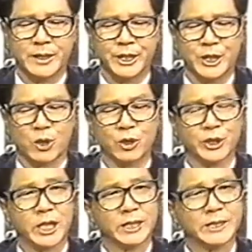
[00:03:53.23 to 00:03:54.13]
이
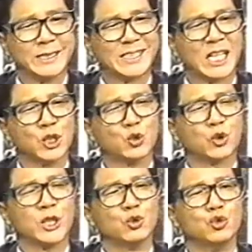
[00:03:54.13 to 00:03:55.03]
건강은
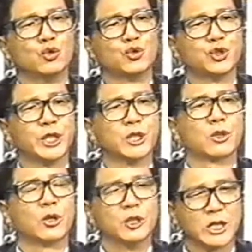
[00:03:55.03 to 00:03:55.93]
단순한
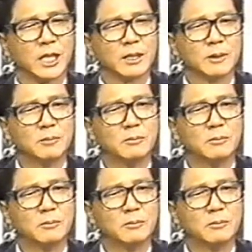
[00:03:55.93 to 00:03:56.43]
육체적 건강,